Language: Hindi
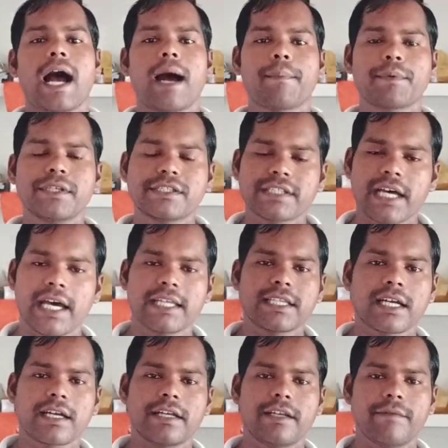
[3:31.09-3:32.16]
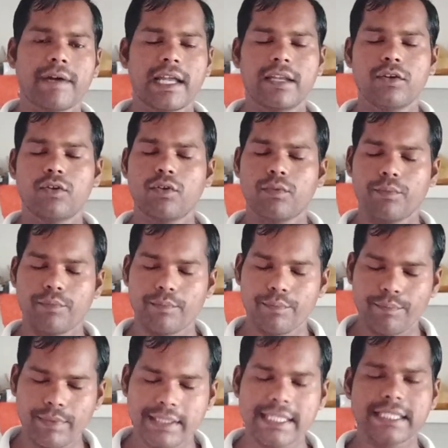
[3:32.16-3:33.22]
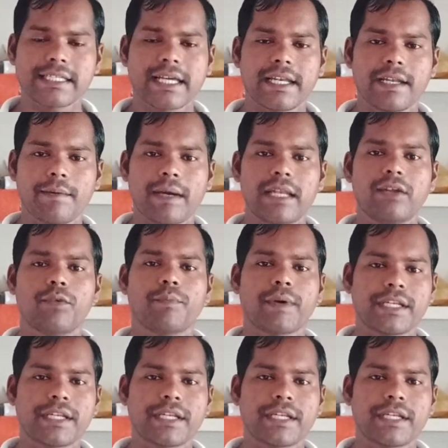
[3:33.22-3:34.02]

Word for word: आपकी सहायता करने वाले हों मदद करने वाले हों